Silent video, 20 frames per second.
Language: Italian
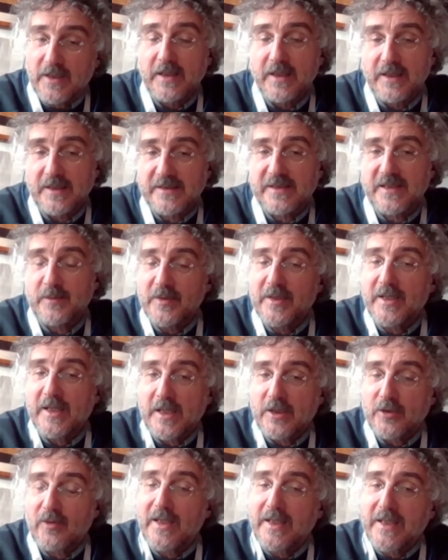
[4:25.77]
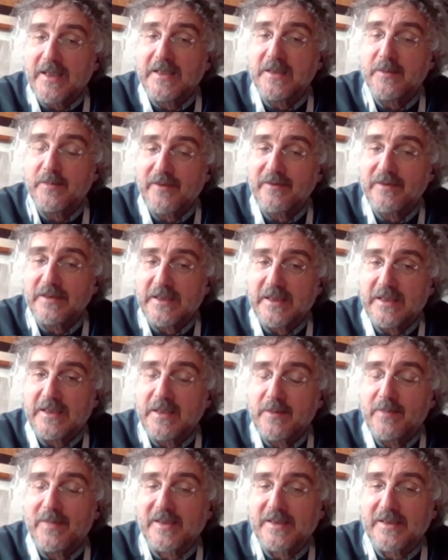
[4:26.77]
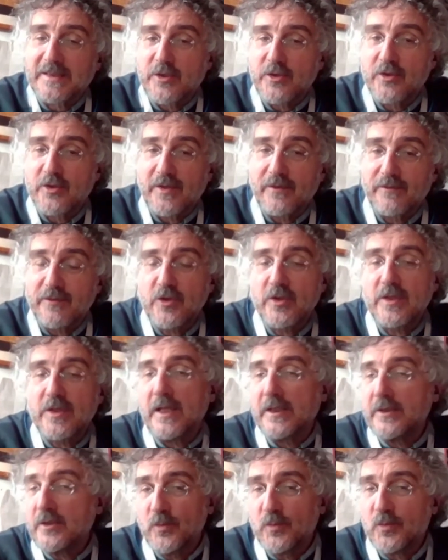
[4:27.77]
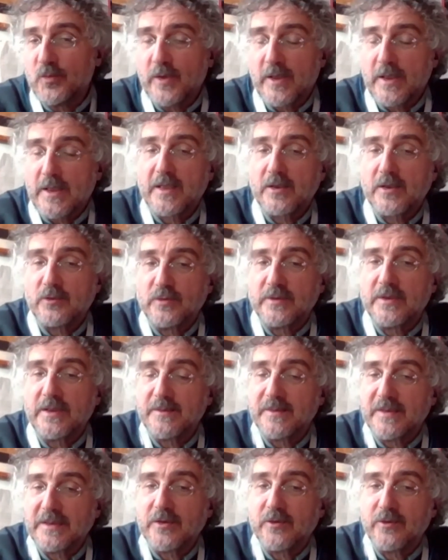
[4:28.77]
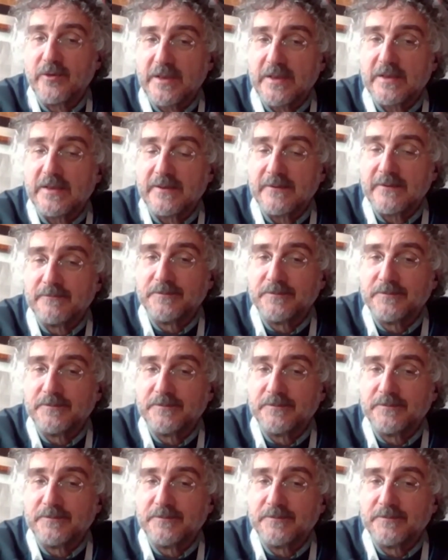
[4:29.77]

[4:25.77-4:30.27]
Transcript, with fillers: che siamo in grado anche di prevedere dei passaggi ravvicinati oppure la caduta di meteoriti.